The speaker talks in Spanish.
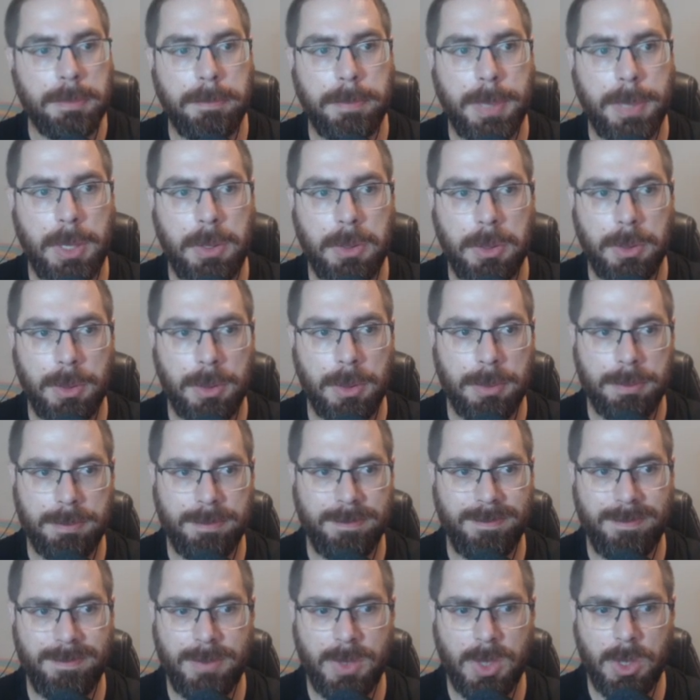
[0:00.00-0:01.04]
pero
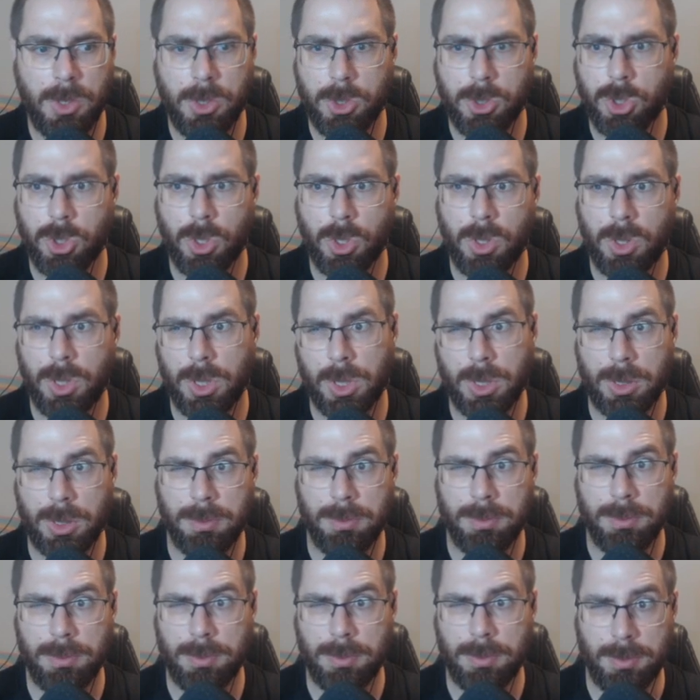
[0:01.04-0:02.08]
no
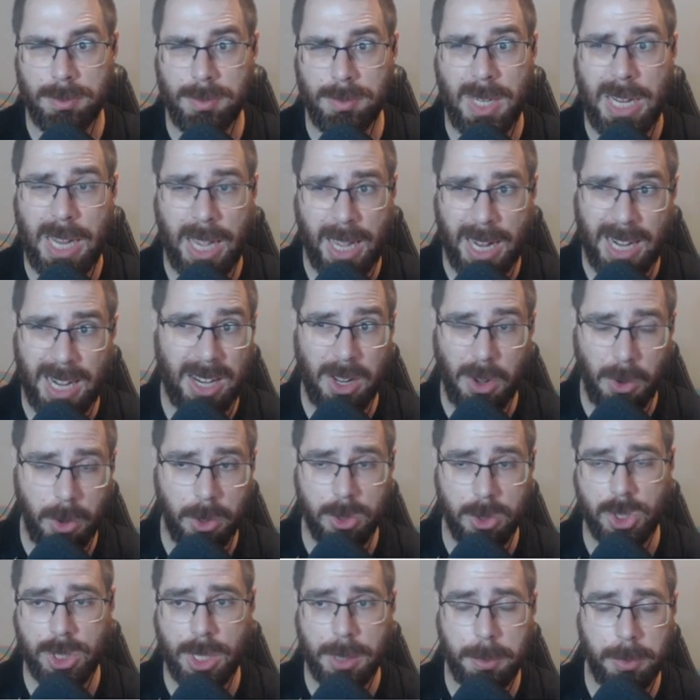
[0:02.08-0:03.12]
son la gran
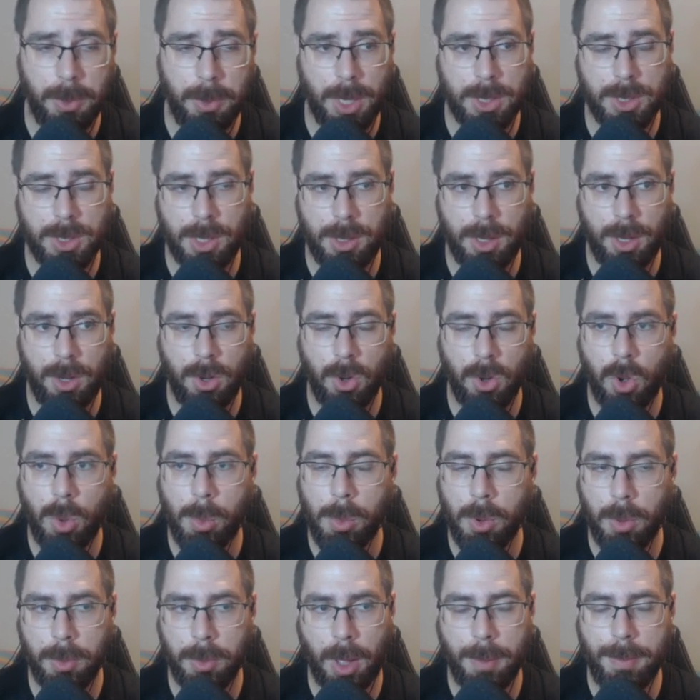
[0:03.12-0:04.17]
cosa, por así decirlo,
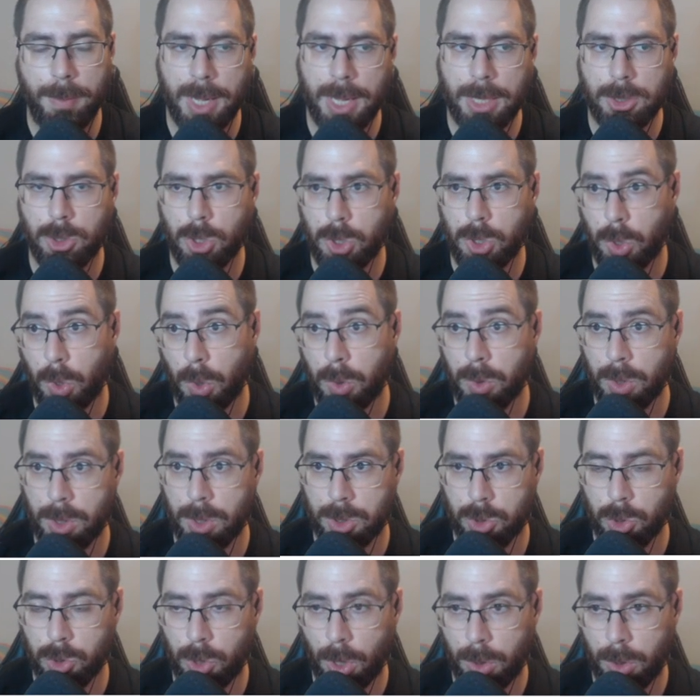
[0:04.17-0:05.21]
como que vayan a
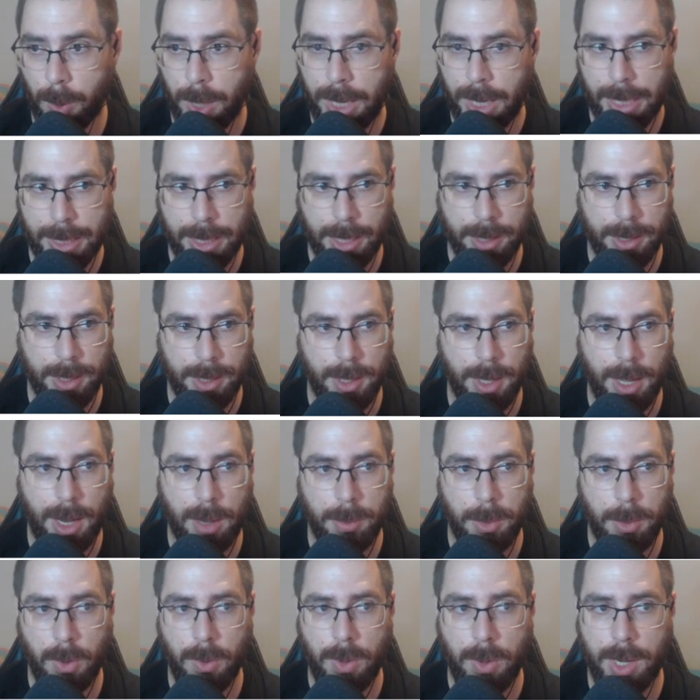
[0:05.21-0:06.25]
sustituir a nadie. A
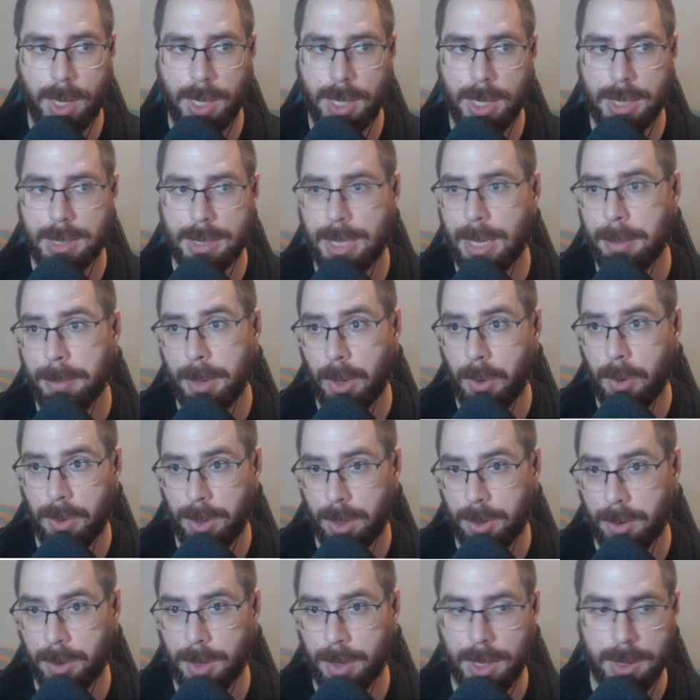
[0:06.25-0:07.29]
lo mejor ella es la mejor
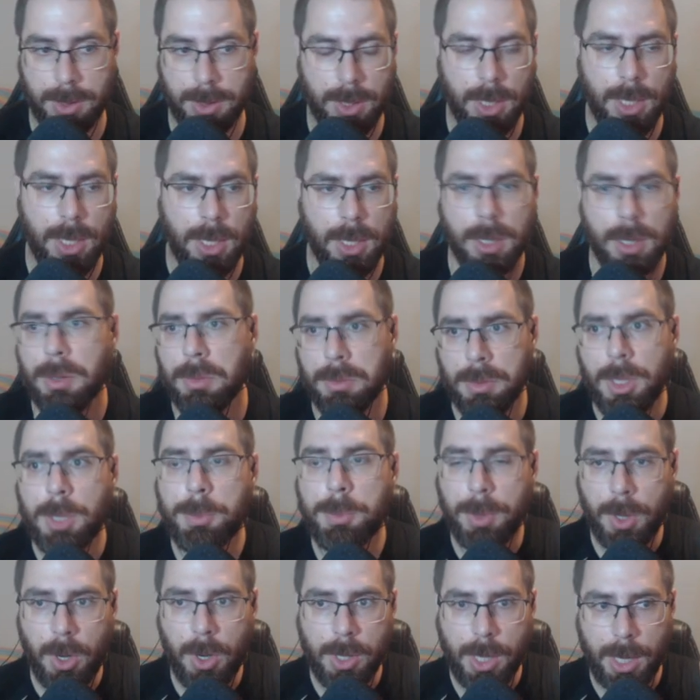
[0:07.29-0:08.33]
de todas.
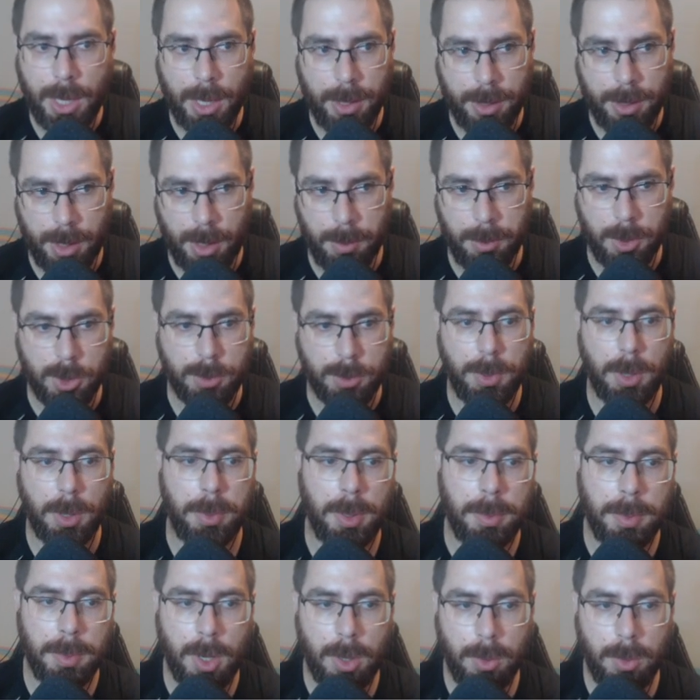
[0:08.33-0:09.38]
Después lo analizaremos, pero
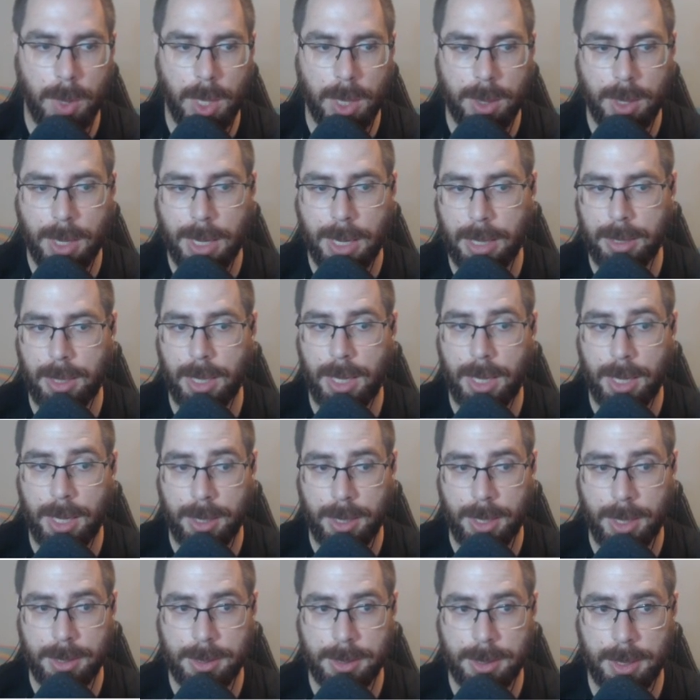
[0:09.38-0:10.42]
primero voy a hacer la
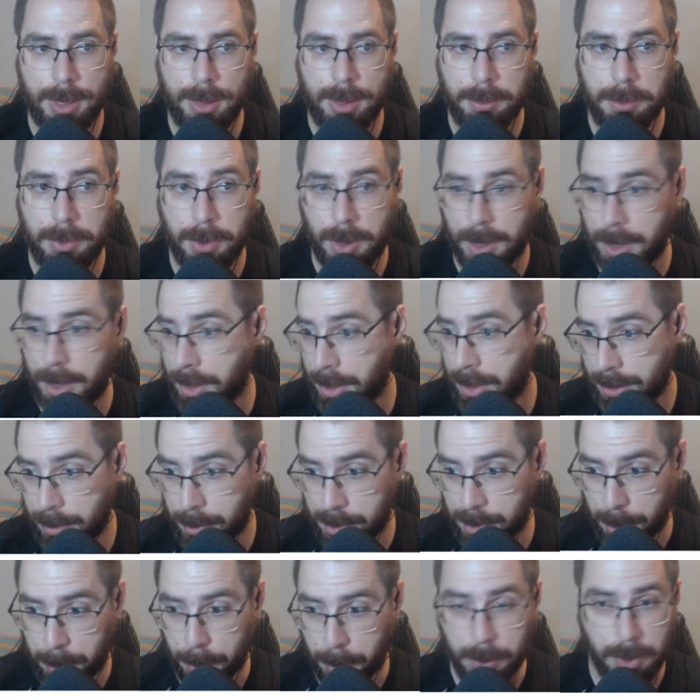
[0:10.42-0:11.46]
tirada esta, porque ya
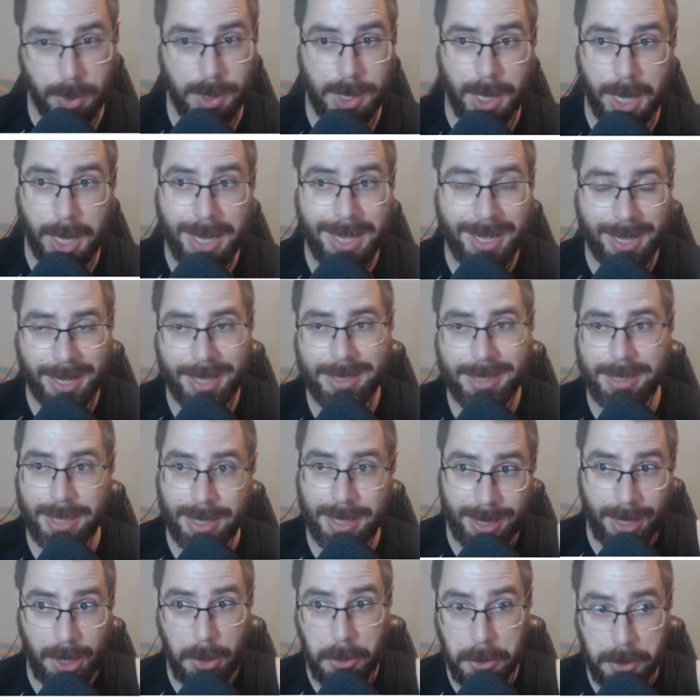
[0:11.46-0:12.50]
estamos a punto de llegar al
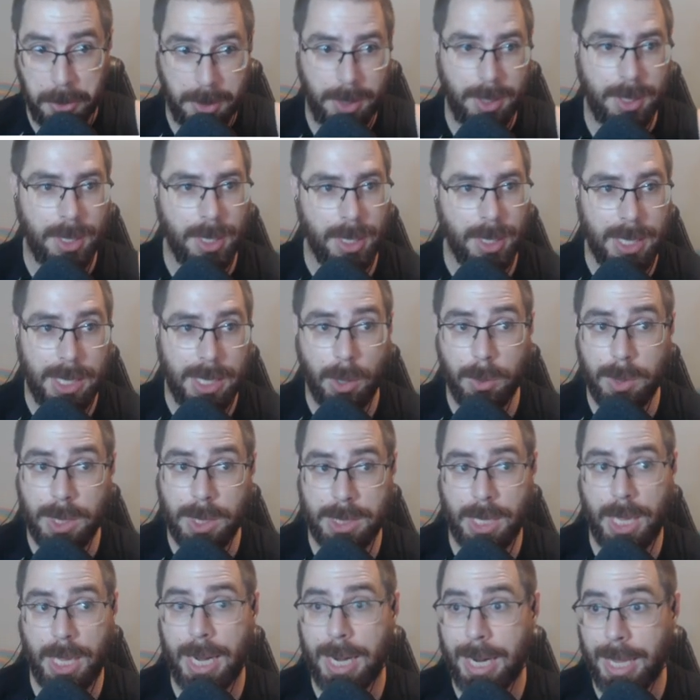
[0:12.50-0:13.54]
reset de hoy, y aún ni
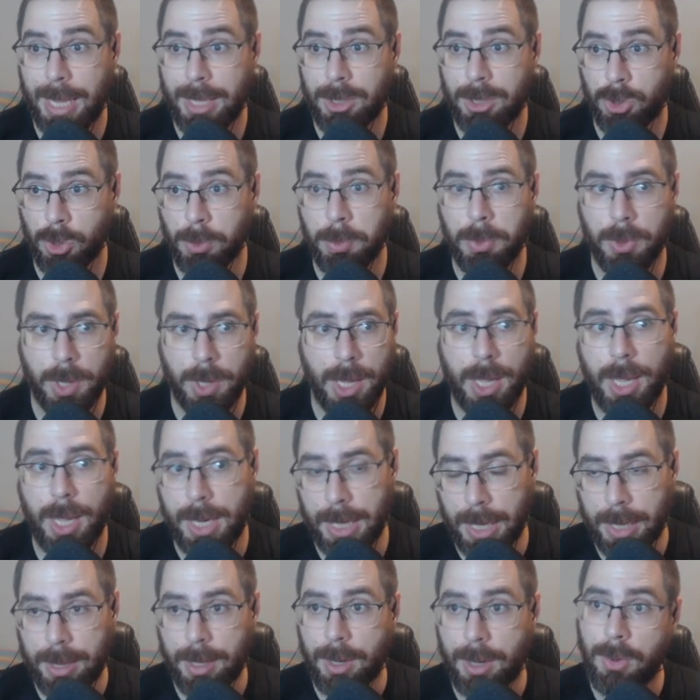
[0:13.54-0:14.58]
siquiera la he hecho porque
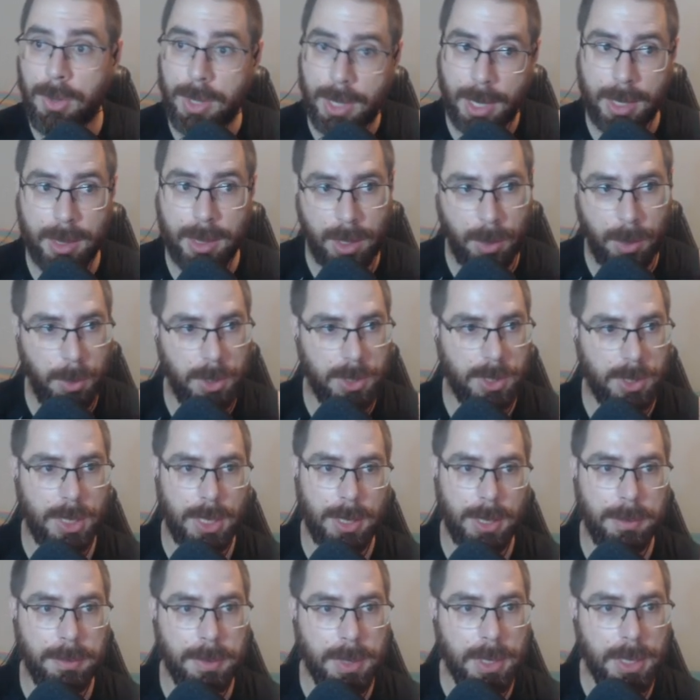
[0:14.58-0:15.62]
quería hacerlo delante
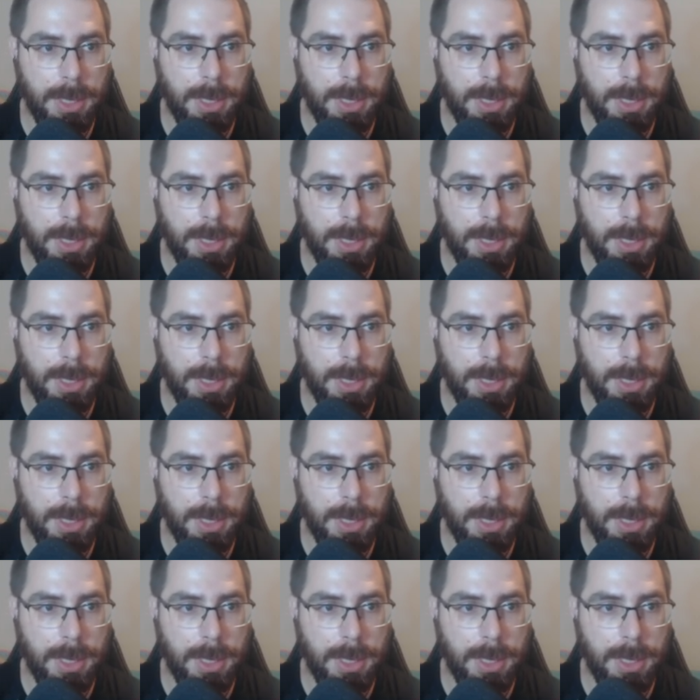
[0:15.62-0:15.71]
vuestra.